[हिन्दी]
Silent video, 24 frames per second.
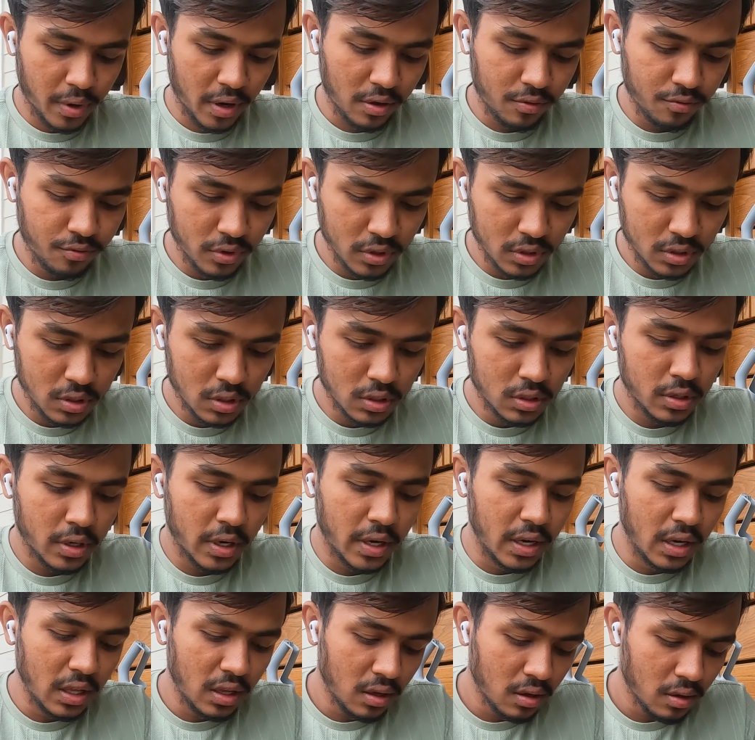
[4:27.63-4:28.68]
ब्रेकफास्ट इज़
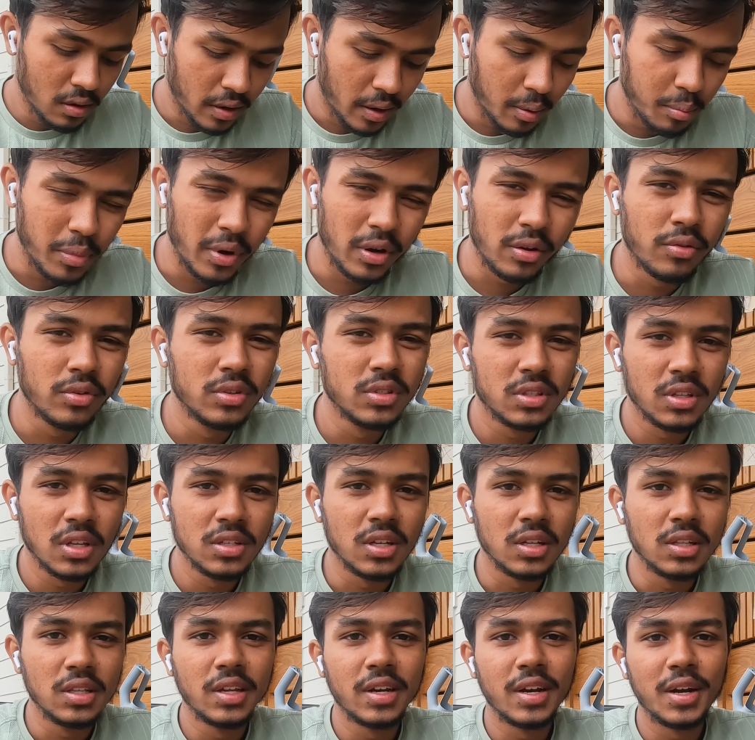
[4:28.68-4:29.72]
रेडी एंड ब्रेकफास्ट इतना
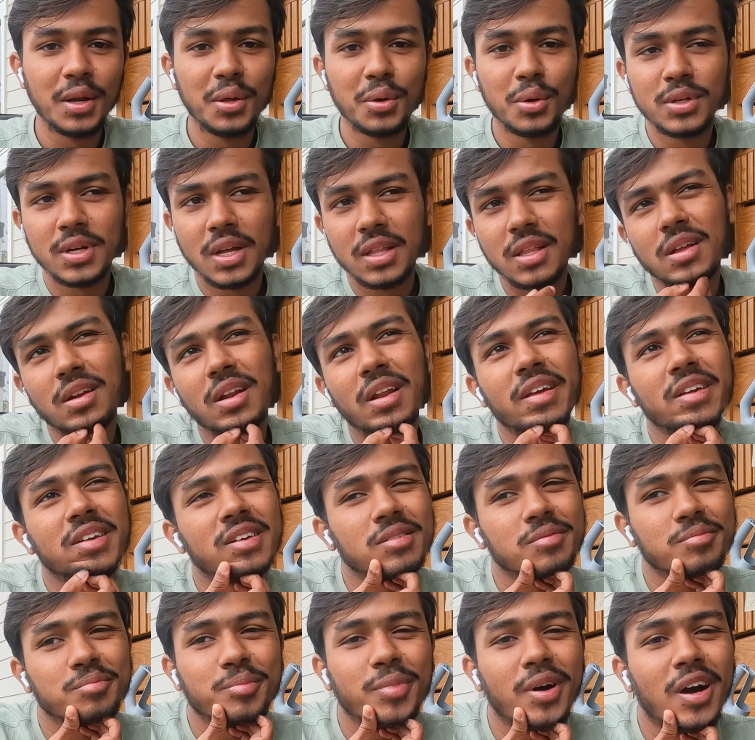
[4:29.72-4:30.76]
जल्दी रेडी हो जाता है ना एक
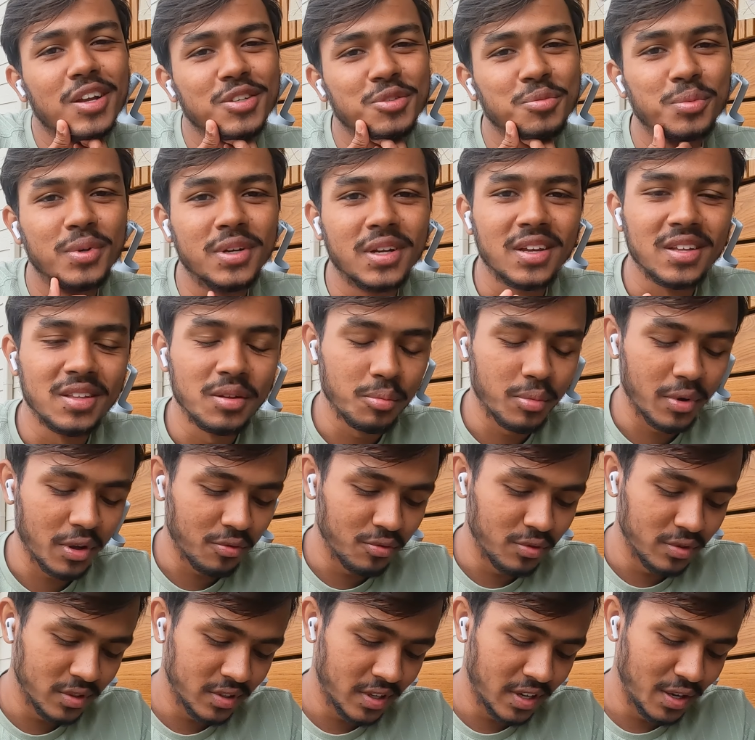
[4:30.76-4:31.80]
पाँच मिनट के अंदर
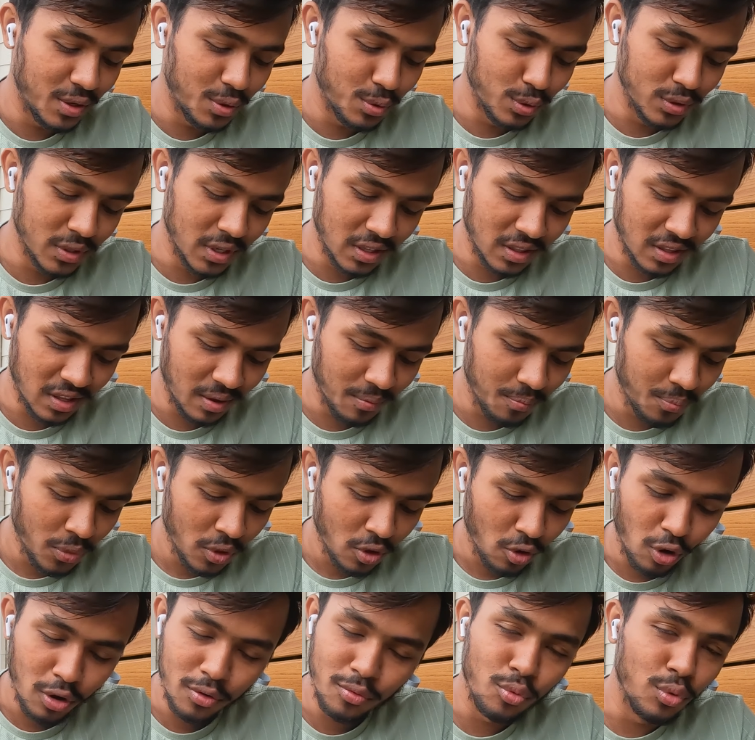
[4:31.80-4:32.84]
ब्रेकफास्ट रेडी हो जाता है
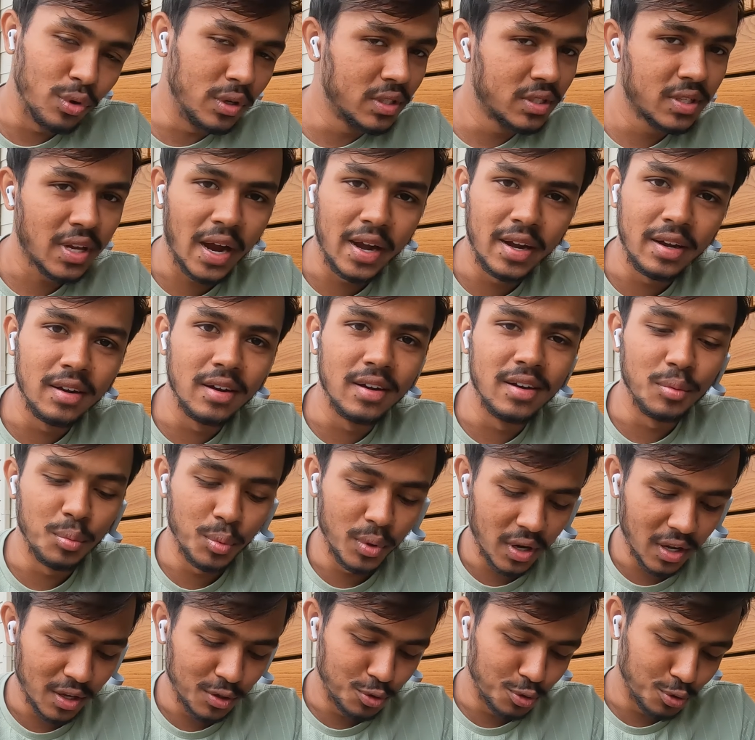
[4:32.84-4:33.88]
और वही स्टैंडर्ड
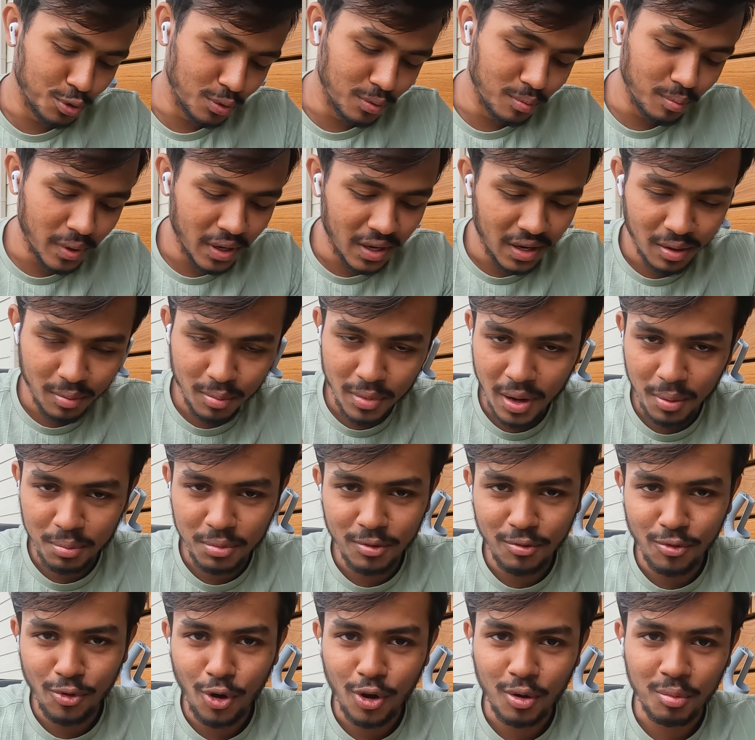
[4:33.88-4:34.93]
मेरा जो पहले भी
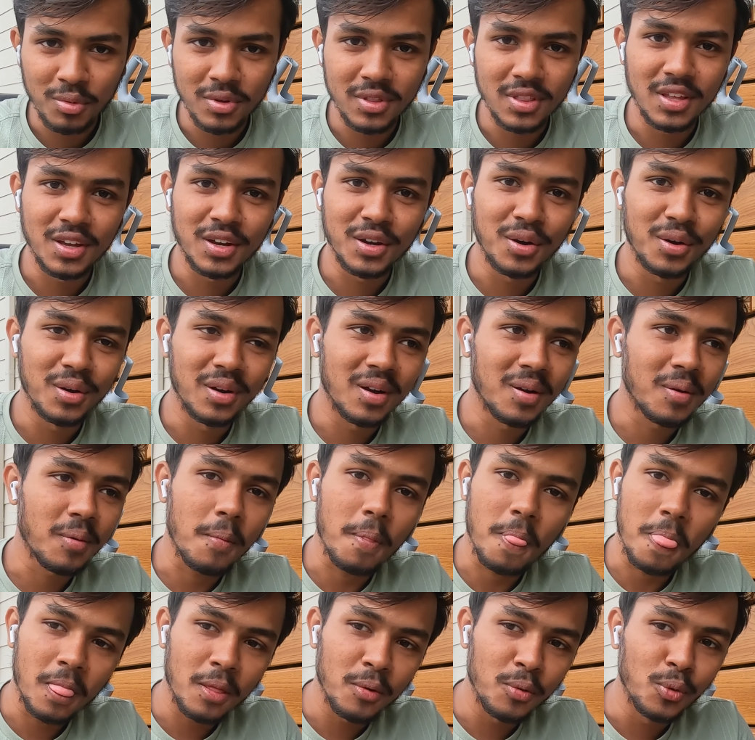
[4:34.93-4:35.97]
आपने ब्लॉग में देखा होगा
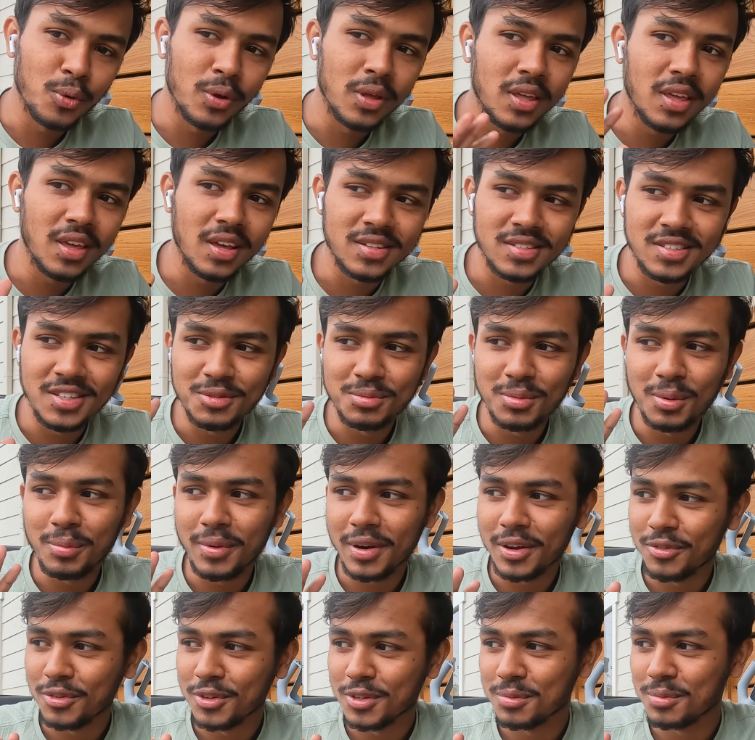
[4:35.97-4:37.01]
वही एक चीज़ मैं
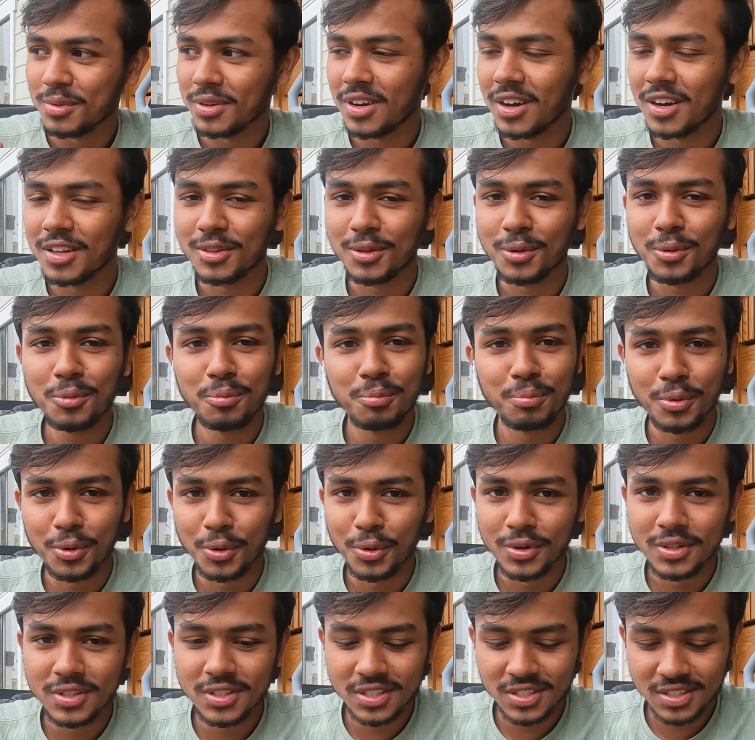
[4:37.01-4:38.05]
ब्रेकफास्ट में खाता हूँ
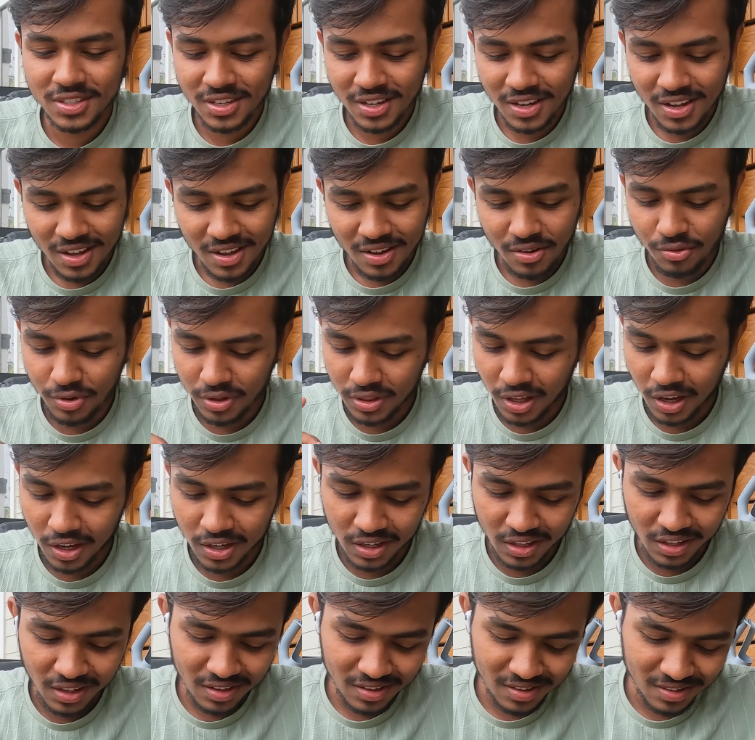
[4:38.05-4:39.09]
प्रोट्स विथ
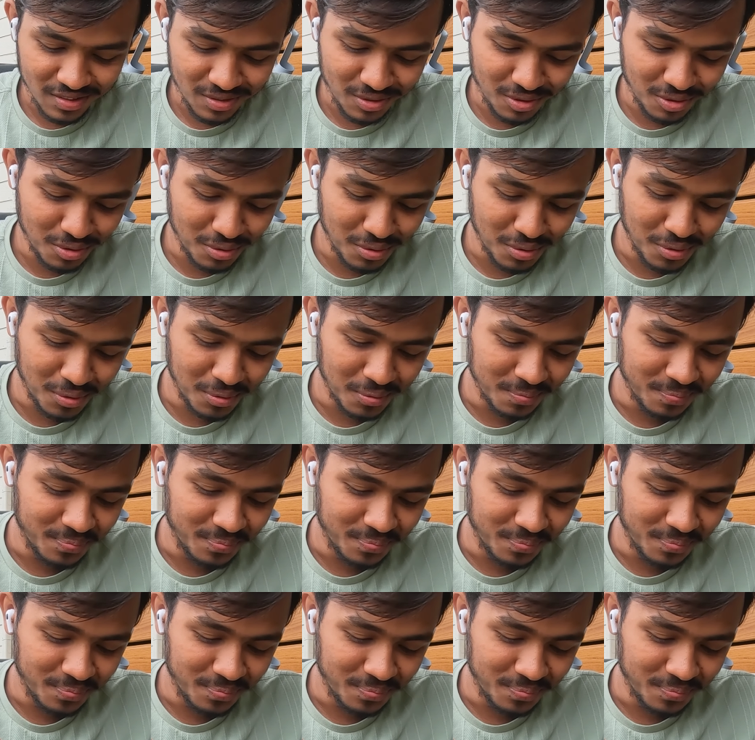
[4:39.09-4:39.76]
हनी तो